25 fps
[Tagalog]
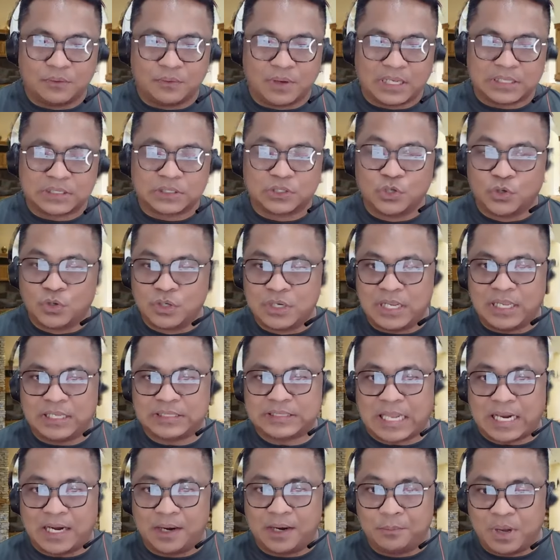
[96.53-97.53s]
At doon ay
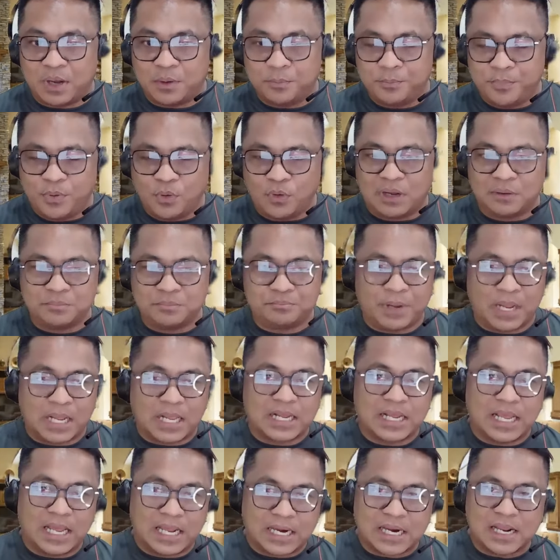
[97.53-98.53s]
talamak po ang
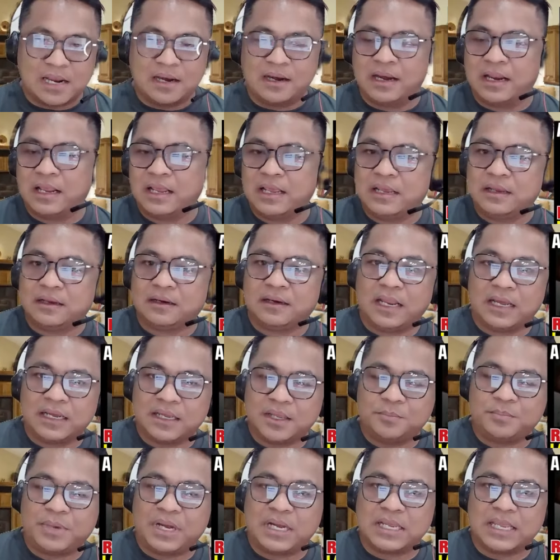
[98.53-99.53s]
pangangaral ng
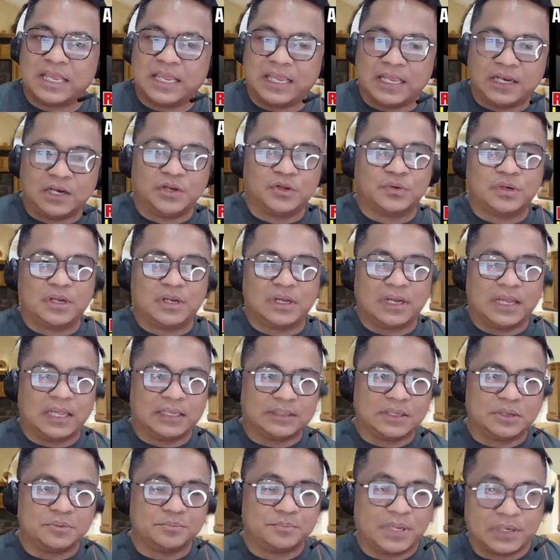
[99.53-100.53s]
Ibanghelyo ng
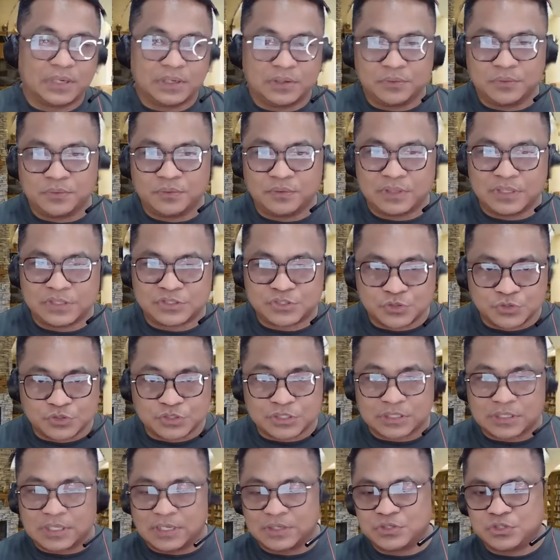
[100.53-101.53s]
ating Panginoong Yesus
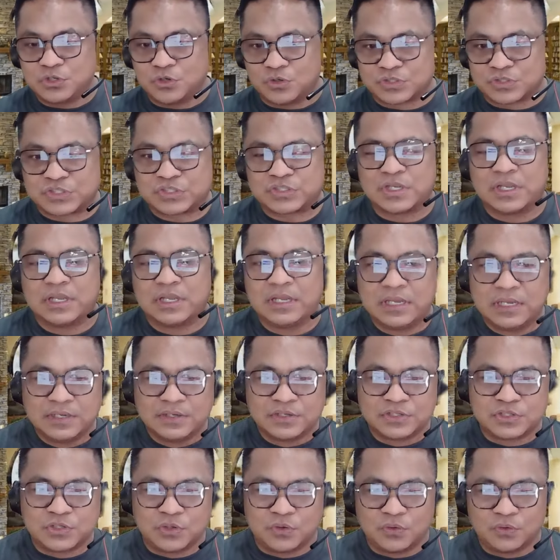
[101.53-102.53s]
at ng Diyos.
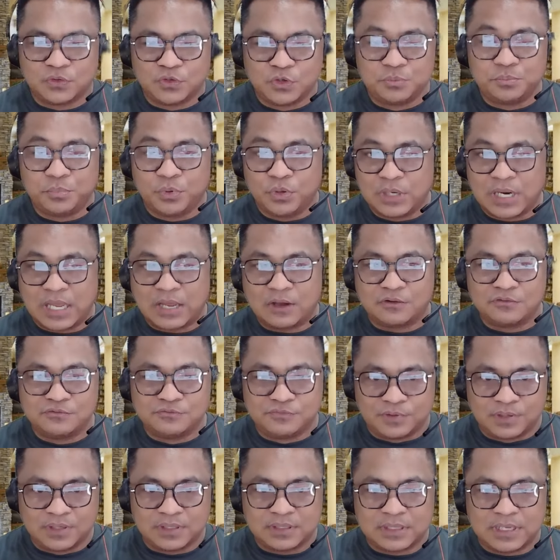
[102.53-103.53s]
So, doon po
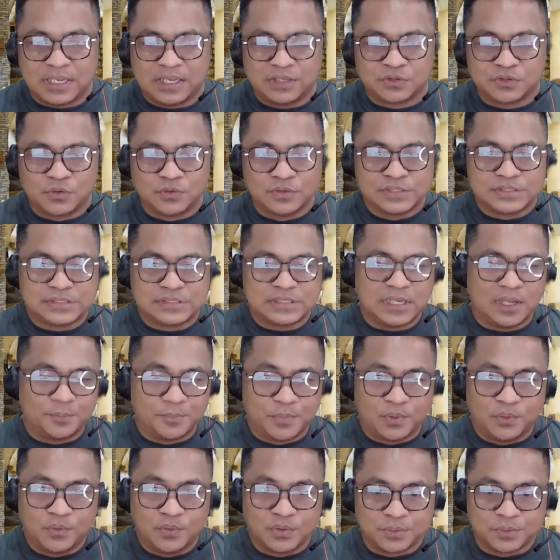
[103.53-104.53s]
na-convert etong si
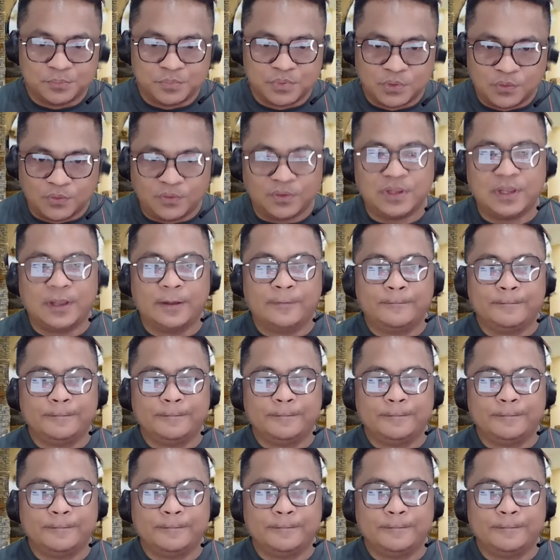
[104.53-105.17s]
Apollo Kibuloy.